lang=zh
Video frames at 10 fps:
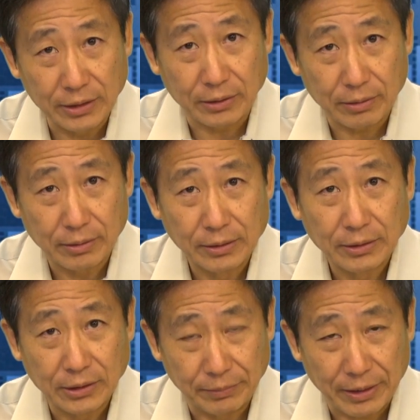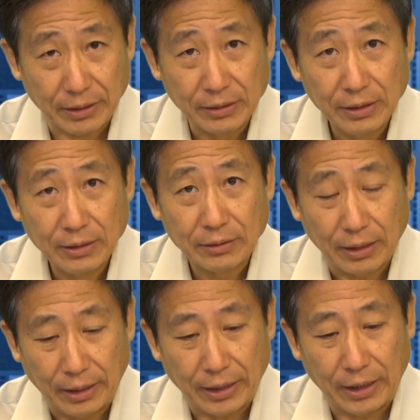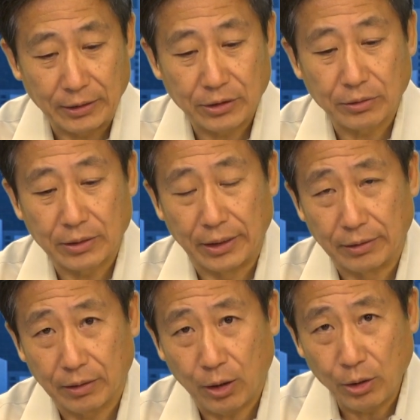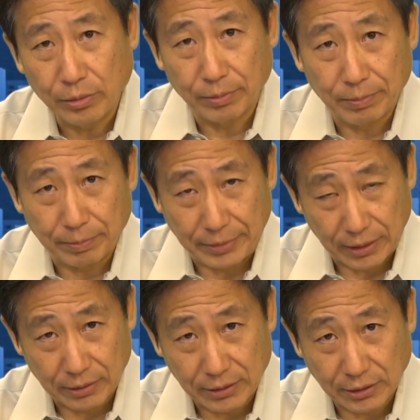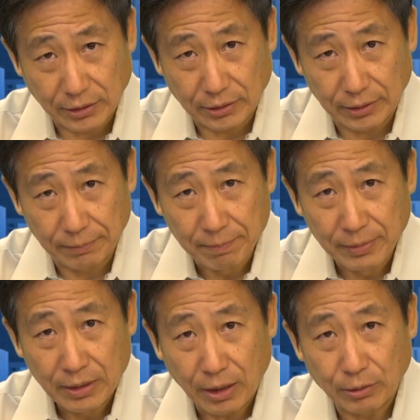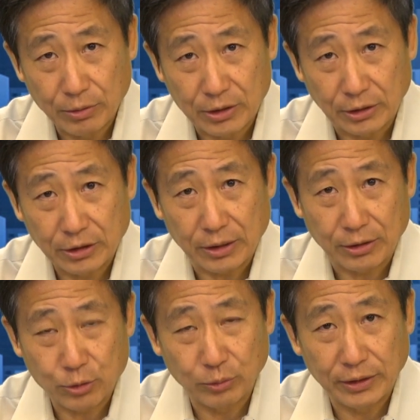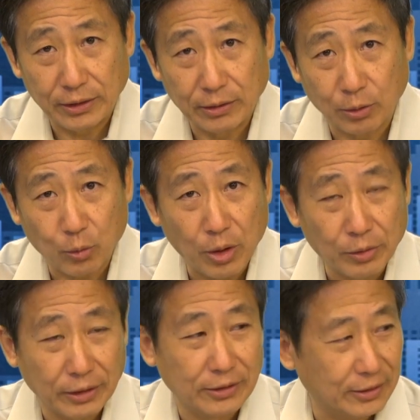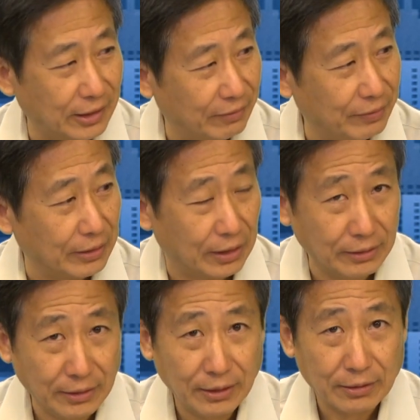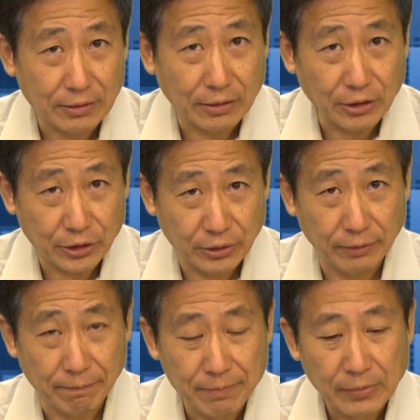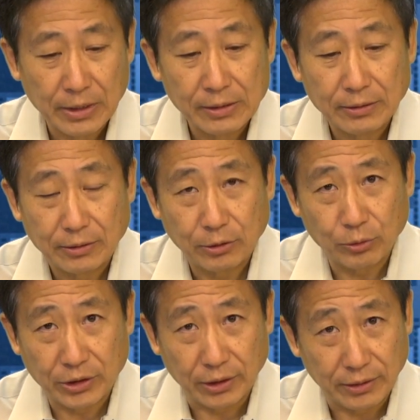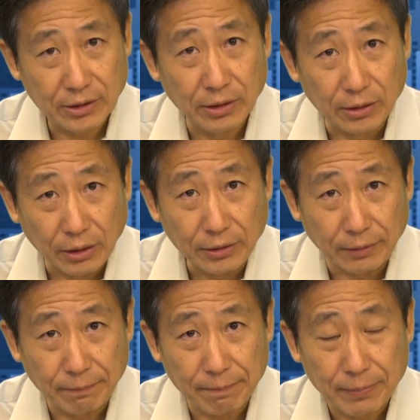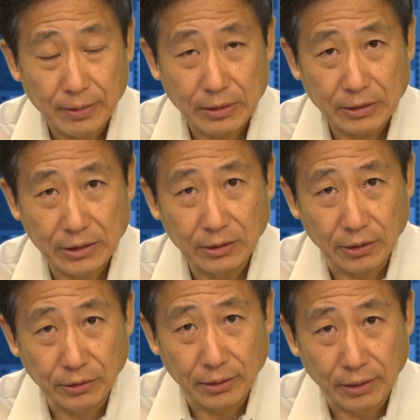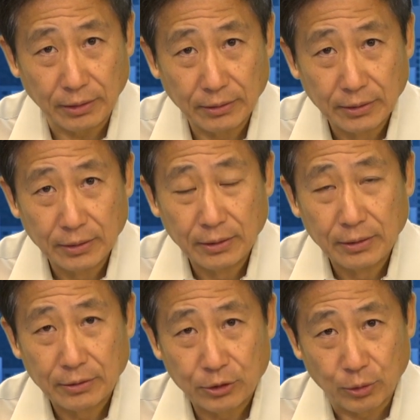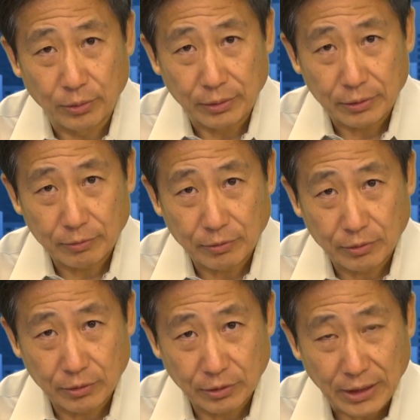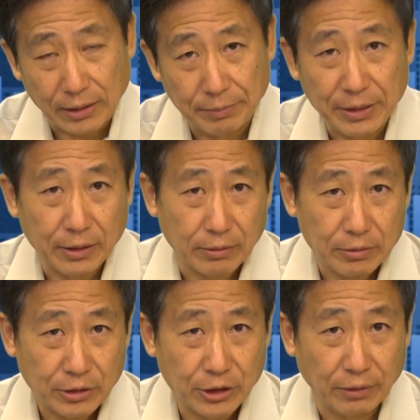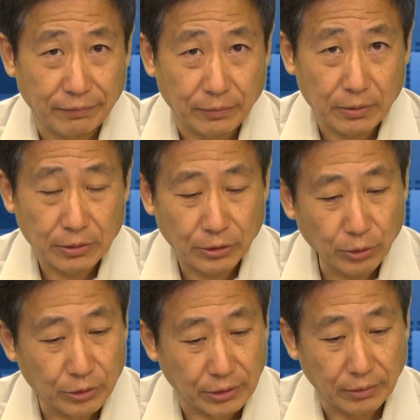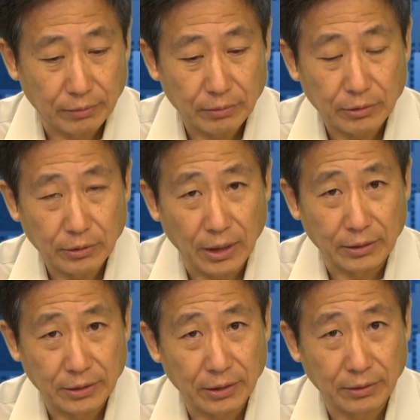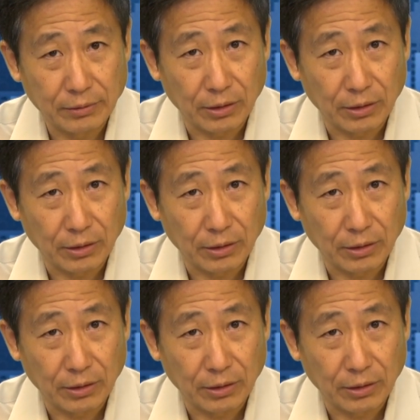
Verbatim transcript: 盈利。以外，他还是给后面的一些奥运城市啊树立了一个光辉的典范呐。嗯，当时就请了一些能人，这些能人呢，就下了命令，市政府就是让一些人